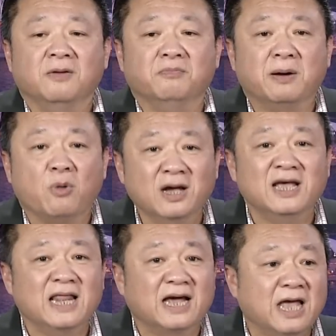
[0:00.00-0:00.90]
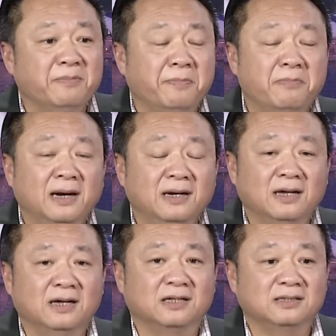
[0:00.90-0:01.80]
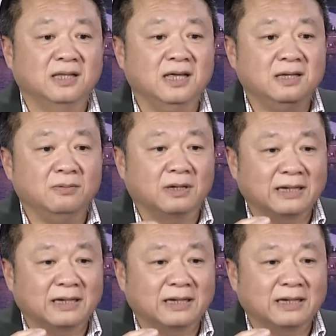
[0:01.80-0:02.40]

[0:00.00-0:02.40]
mà mỗi khi là ghế bấp bênh đó thì